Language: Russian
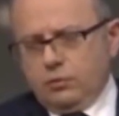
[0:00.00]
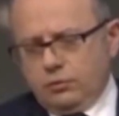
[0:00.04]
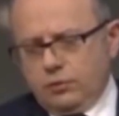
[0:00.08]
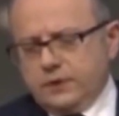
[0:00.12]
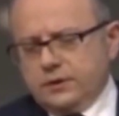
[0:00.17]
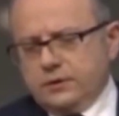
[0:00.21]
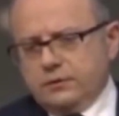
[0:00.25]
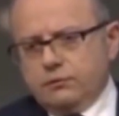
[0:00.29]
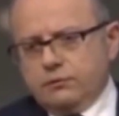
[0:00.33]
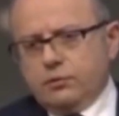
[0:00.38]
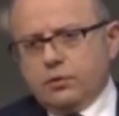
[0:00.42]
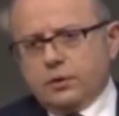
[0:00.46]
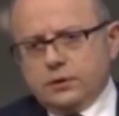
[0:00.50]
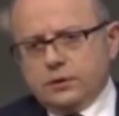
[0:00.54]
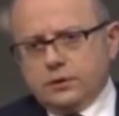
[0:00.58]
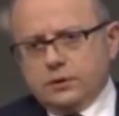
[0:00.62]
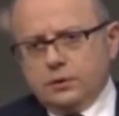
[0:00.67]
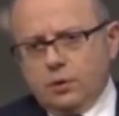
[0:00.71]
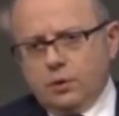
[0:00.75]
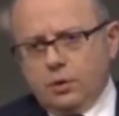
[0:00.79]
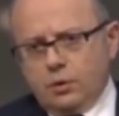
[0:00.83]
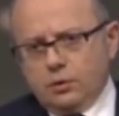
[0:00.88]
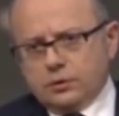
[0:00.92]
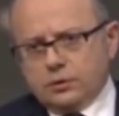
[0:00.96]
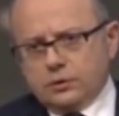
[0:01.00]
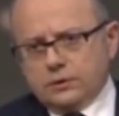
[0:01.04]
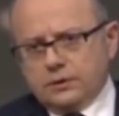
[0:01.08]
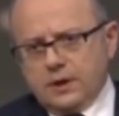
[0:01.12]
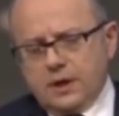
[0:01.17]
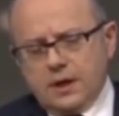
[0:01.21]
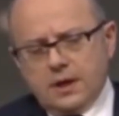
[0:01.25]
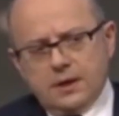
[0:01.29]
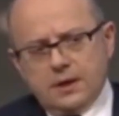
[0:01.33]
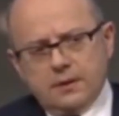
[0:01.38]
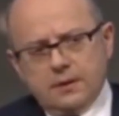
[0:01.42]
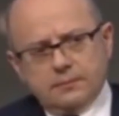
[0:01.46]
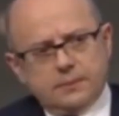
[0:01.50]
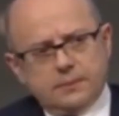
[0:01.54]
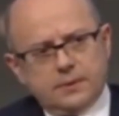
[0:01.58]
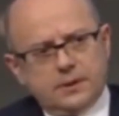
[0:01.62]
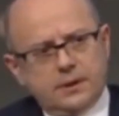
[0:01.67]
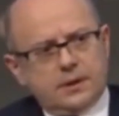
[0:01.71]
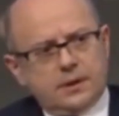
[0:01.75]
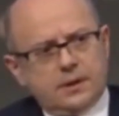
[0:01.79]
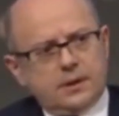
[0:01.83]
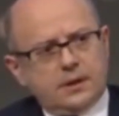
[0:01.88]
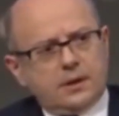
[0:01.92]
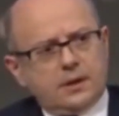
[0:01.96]
Необходимо держать вопрос энергетической
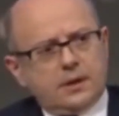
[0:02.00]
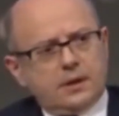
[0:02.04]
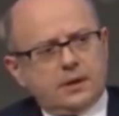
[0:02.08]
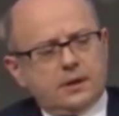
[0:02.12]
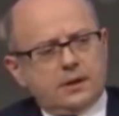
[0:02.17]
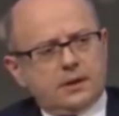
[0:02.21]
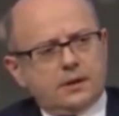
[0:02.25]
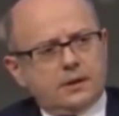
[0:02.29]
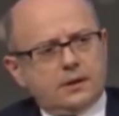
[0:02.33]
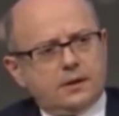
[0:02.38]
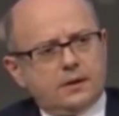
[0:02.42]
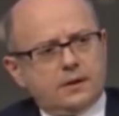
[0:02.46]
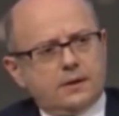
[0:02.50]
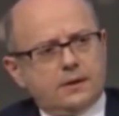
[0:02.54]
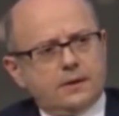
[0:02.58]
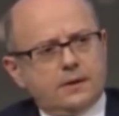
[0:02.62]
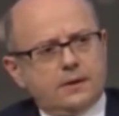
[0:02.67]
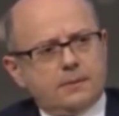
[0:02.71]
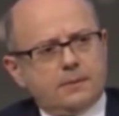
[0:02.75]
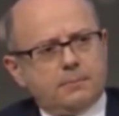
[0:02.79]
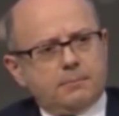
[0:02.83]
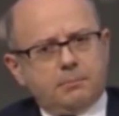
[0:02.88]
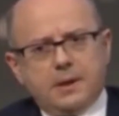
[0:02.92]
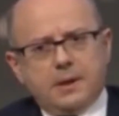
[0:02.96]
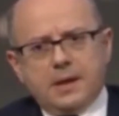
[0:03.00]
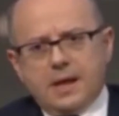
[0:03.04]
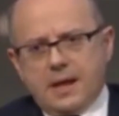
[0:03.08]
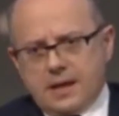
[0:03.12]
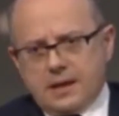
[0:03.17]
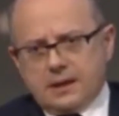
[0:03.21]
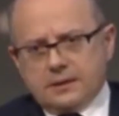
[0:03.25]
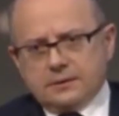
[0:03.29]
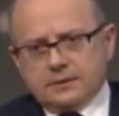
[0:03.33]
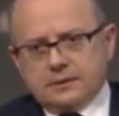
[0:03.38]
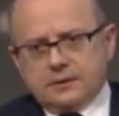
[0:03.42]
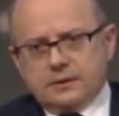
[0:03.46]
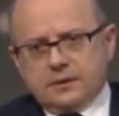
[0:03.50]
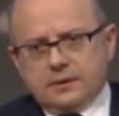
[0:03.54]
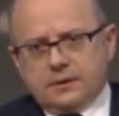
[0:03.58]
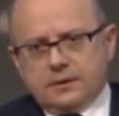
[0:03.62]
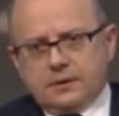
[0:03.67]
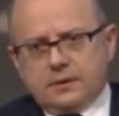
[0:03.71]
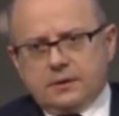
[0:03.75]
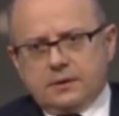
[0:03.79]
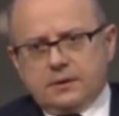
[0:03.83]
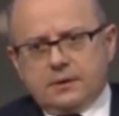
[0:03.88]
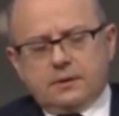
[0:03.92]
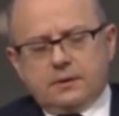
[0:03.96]
безопасности в центре международной
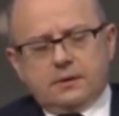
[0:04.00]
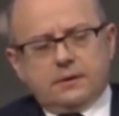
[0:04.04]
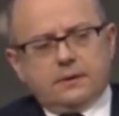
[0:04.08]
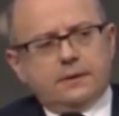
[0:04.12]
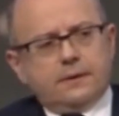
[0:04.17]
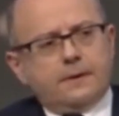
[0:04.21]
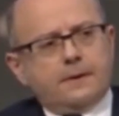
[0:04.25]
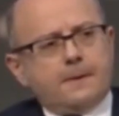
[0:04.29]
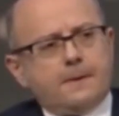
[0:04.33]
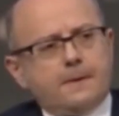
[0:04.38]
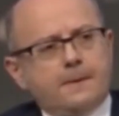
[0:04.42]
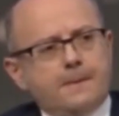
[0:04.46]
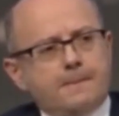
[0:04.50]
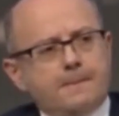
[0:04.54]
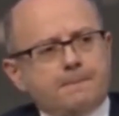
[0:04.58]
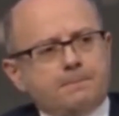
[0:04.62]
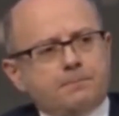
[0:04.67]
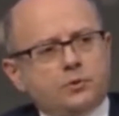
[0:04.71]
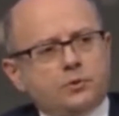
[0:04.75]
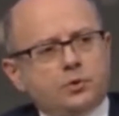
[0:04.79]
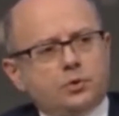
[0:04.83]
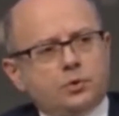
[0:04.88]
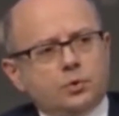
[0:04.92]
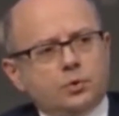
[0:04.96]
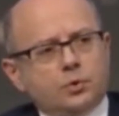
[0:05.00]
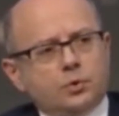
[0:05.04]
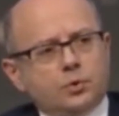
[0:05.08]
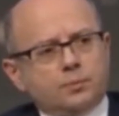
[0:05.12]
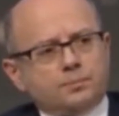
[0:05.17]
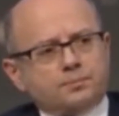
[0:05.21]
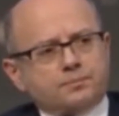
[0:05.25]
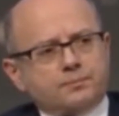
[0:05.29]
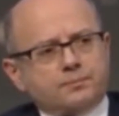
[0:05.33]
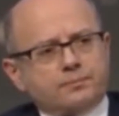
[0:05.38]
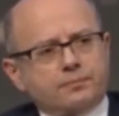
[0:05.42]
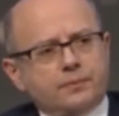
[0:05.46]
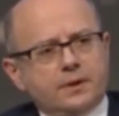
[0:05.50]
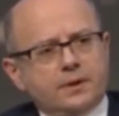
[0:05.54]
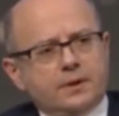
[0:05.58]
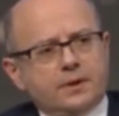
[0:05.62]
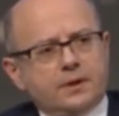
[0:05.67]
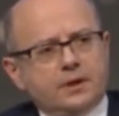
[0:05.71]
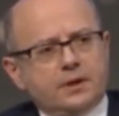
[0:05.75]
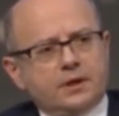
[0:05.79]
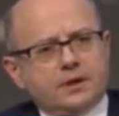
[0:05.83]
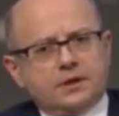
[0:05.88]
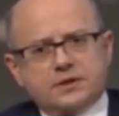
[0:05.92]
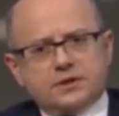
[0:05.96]
повестки дня. Не
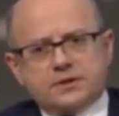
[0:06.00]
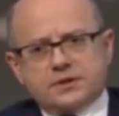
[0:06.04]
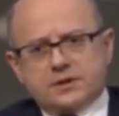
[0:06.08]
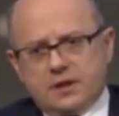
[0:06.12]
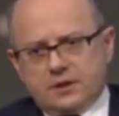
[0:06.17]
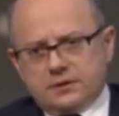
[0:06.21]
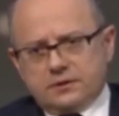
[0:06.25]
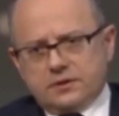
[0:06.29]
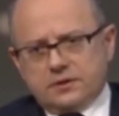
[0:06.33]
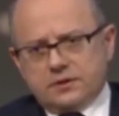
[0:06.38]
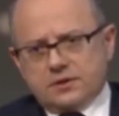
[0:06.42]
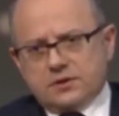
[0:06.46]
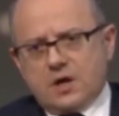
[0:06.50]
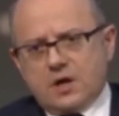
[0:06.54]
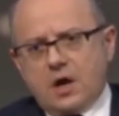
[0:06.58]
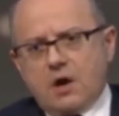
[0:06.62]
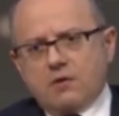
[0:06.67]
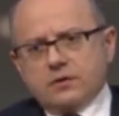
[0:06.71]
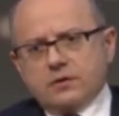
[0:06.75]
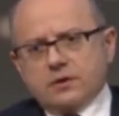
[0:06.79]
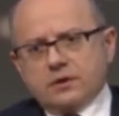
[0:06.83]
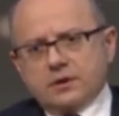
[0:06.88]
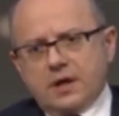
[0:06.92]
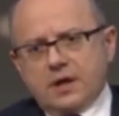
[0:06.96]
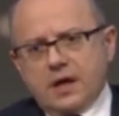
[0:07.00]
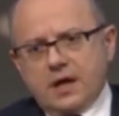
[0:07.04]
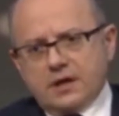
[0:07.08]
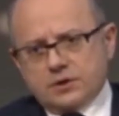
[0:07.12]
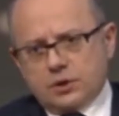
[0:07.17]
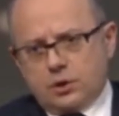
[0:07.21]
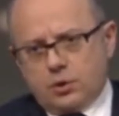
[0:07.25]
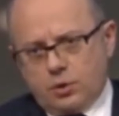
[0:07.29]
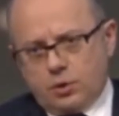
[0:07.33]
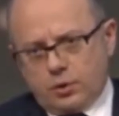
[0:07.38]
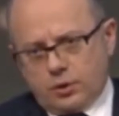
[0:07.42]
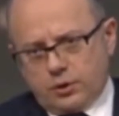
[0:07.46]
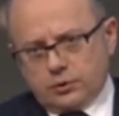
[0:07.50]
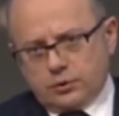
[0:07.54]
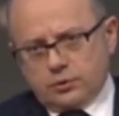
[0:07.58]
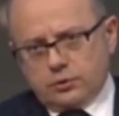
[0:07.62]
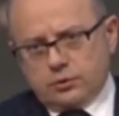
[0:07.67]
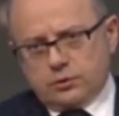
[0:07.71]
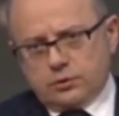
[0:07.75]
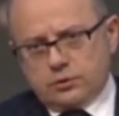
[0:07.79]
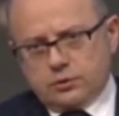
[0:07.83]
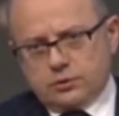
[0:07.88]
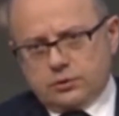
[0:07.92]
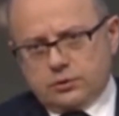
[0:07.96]
стоит недооценивать роль одного вида
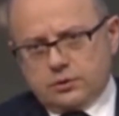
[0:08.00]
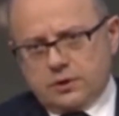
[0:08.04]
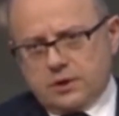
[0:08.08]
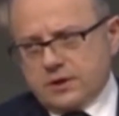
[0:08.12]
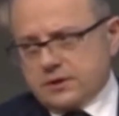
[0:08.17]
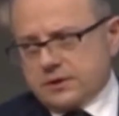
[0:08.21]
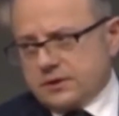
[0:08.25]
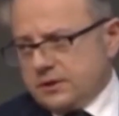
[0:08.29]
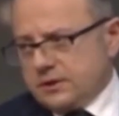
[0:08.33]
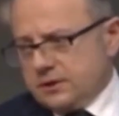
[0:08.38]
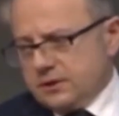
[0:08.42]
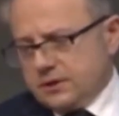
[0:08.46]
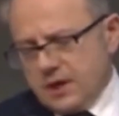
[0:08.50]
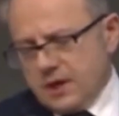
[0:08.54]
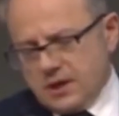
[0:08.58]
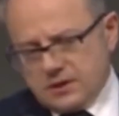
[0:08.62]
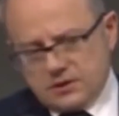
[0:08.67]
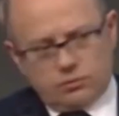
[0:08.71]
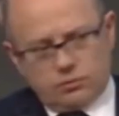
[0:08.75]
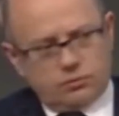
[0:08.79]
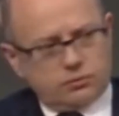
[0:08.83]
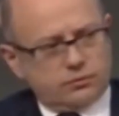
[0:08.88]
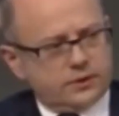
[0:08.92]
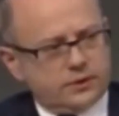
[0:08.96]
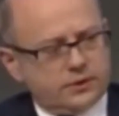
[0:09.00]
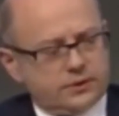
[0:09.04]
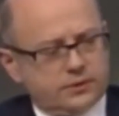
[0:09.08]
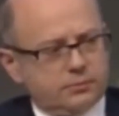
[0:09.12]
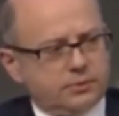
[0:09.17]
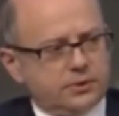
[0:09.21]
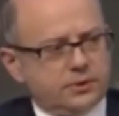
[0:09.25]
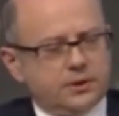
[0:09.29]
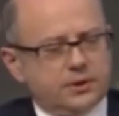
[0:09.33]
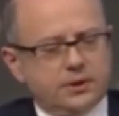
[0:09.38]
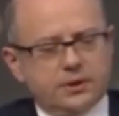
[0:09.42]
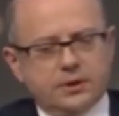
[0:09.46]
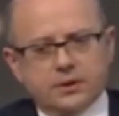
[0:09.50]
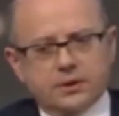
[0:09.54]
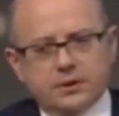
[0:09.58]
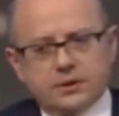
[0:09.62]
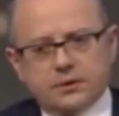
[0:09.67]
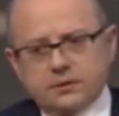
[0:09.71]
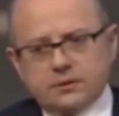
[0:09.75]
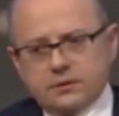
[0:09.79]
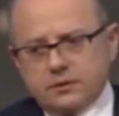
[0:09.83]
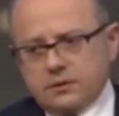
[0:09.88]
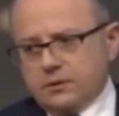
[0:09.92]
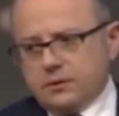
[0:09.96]
источника энергии и а отдавать предпочтение другим,
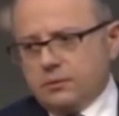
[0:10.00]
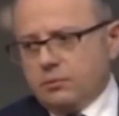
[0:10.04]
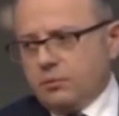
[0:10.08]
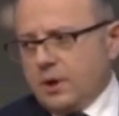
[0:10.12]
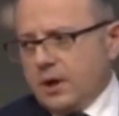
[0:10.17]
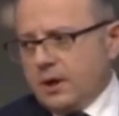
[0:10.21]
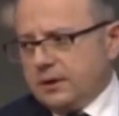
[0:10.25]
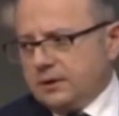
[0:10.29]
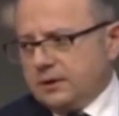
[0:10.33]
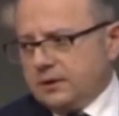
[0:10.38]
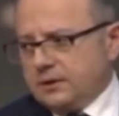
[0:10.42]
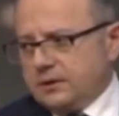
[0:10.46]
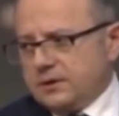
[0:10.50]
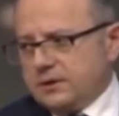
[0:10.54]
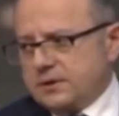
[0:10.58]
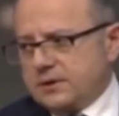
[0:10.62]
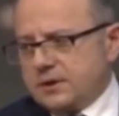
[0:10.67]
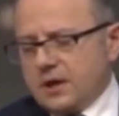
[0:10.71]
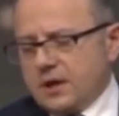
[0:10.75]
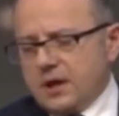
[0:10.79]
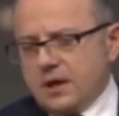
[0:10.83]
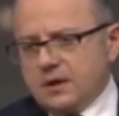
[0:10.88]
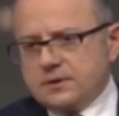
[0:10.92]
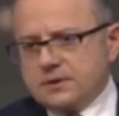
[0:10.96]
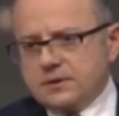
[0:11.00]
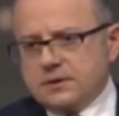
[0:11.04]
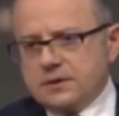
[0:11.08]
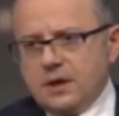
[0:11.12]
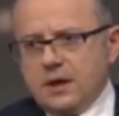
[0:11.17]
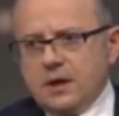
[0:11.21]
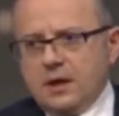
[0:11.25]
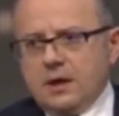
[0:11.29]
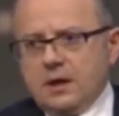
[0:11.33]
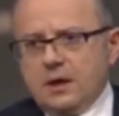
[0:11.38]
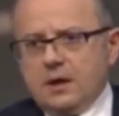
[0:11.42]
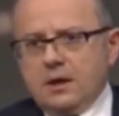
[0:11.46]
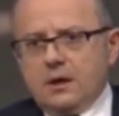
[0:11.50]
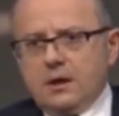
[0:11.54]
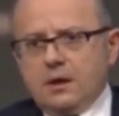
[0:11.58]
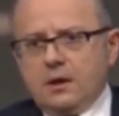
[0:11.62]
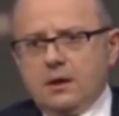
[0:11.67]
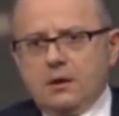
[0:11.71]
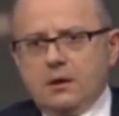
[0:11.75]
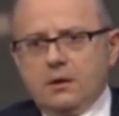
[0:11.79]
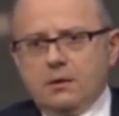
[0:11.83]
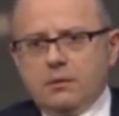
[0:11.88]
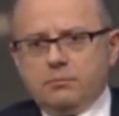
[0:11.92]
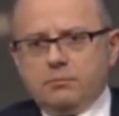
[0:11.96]
отметил министр Парвиш Шахбазов.
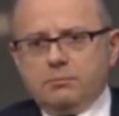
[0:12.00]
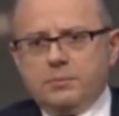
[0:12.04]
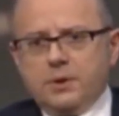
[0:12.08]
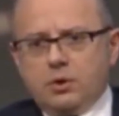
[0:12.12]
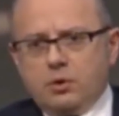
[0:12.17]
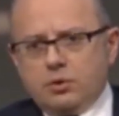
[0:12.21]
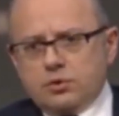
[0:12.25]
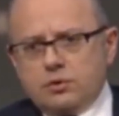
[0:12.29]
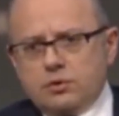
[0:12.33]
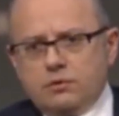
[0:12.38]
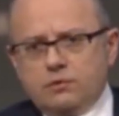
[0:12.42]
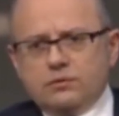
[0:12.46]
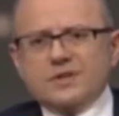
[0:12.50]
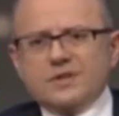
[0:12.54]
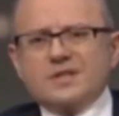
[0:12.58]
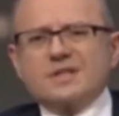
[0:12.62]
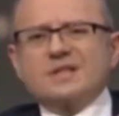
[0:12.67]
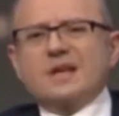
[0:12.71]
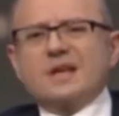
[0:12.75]
Он также затронул тему